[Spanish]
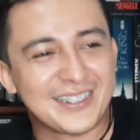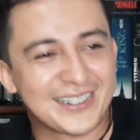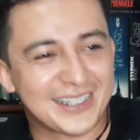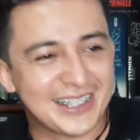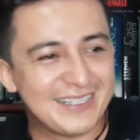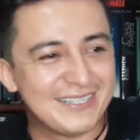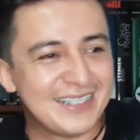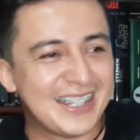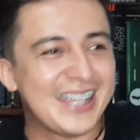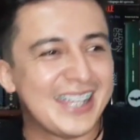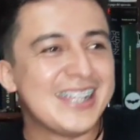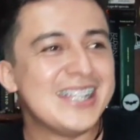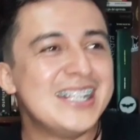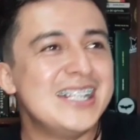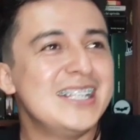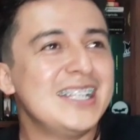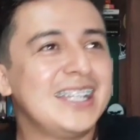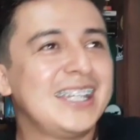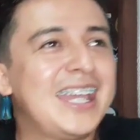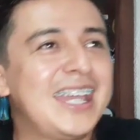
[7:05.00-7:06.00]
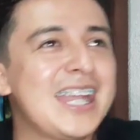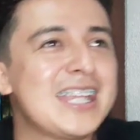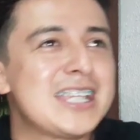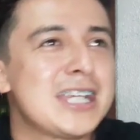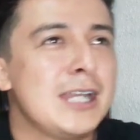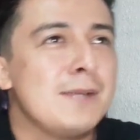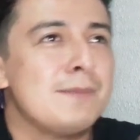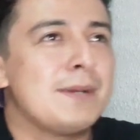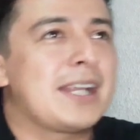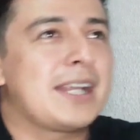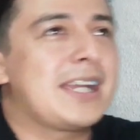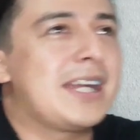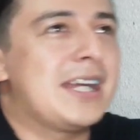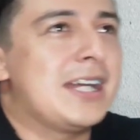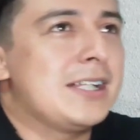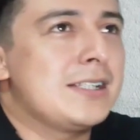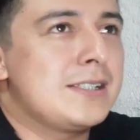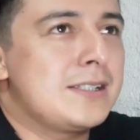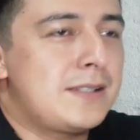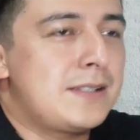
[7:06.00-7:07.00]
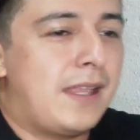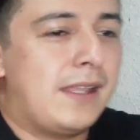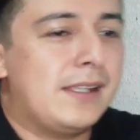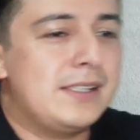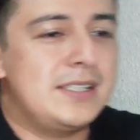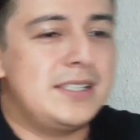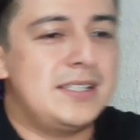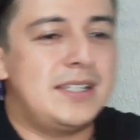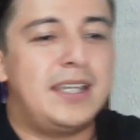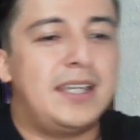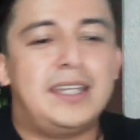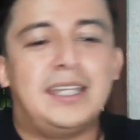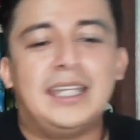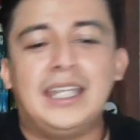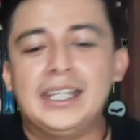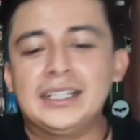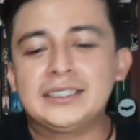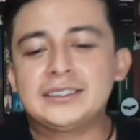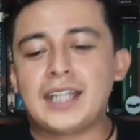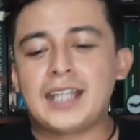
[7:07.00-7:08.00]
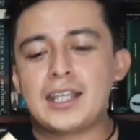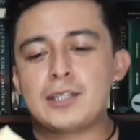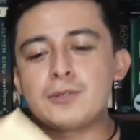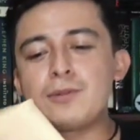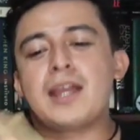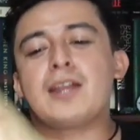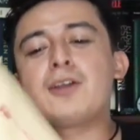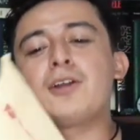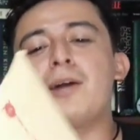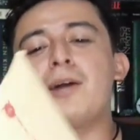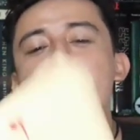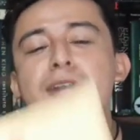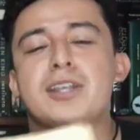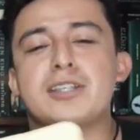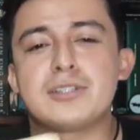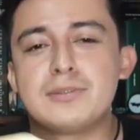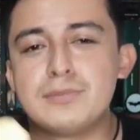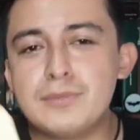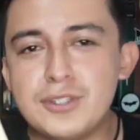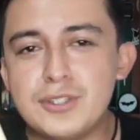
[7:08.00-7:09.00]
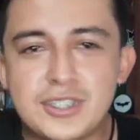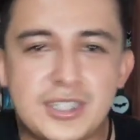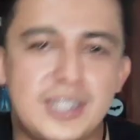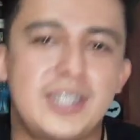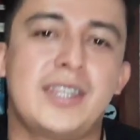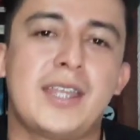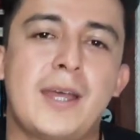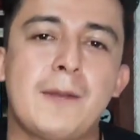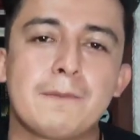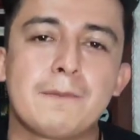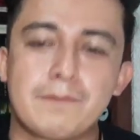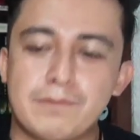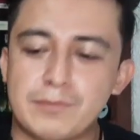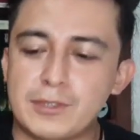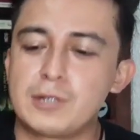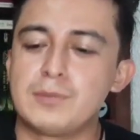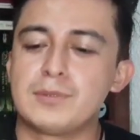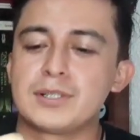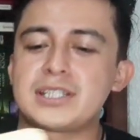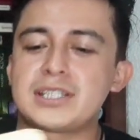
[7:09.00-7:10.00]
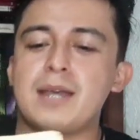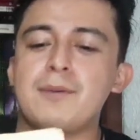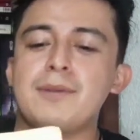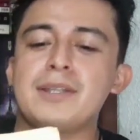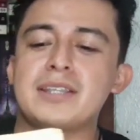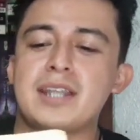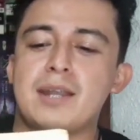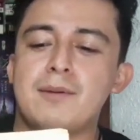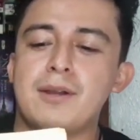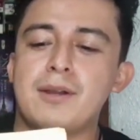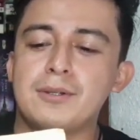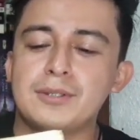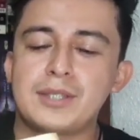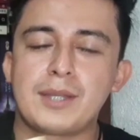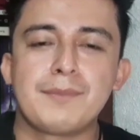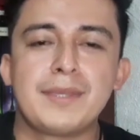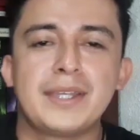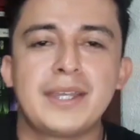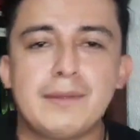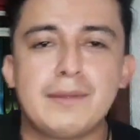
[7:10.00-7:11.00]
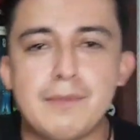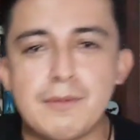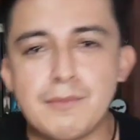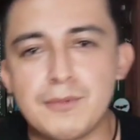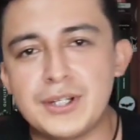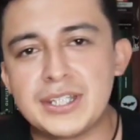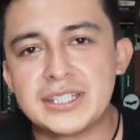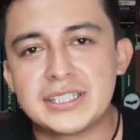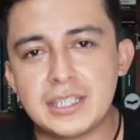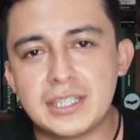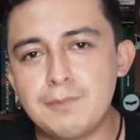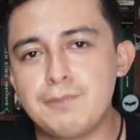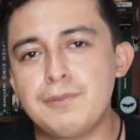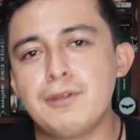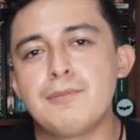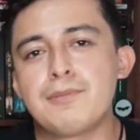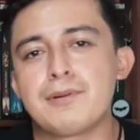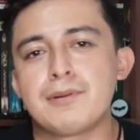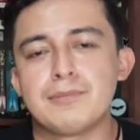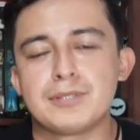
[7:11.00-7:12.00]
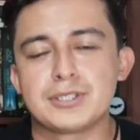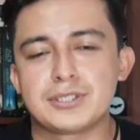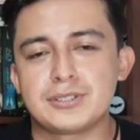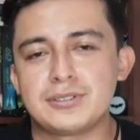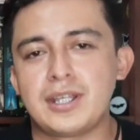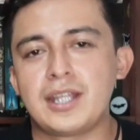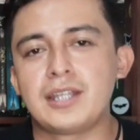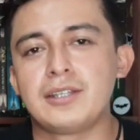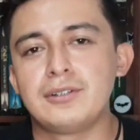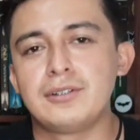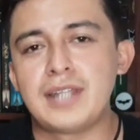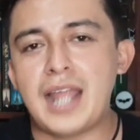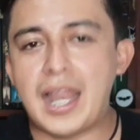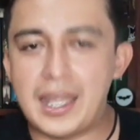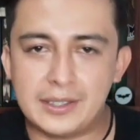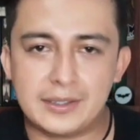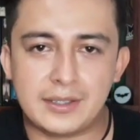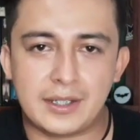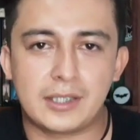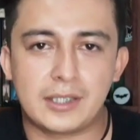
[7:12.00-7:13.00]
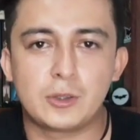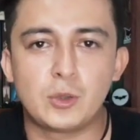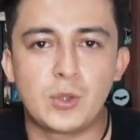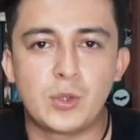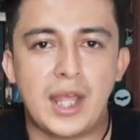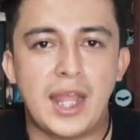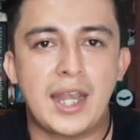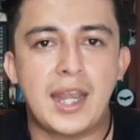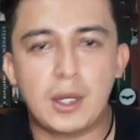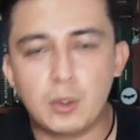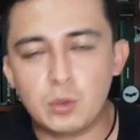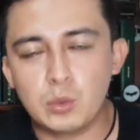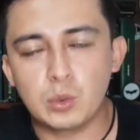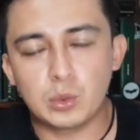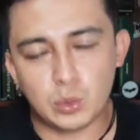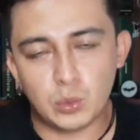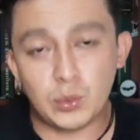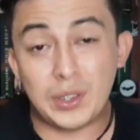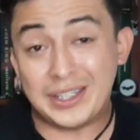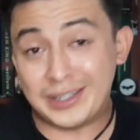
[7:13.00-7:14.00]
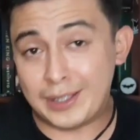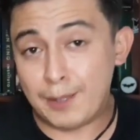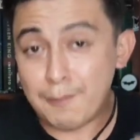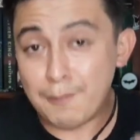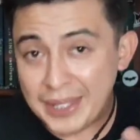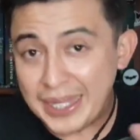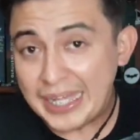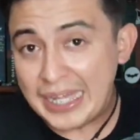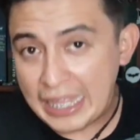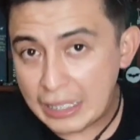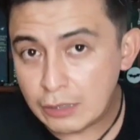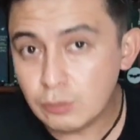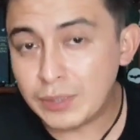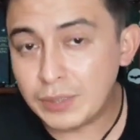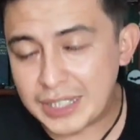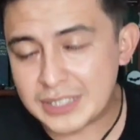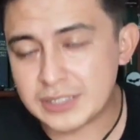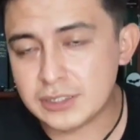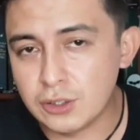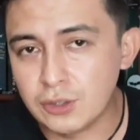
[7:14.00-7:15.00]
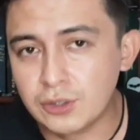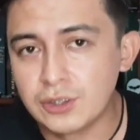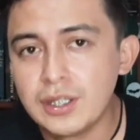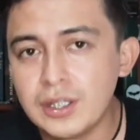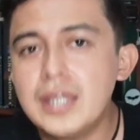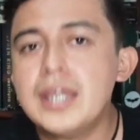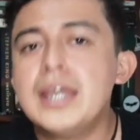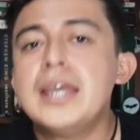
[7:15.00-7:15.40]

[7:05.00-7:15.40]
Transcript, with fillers: horrible. Échale para acá. Y esta es una colaboración muy chida. Como saben, trabajo también en mi municipio promocionando la literatura, la cultura y también la educación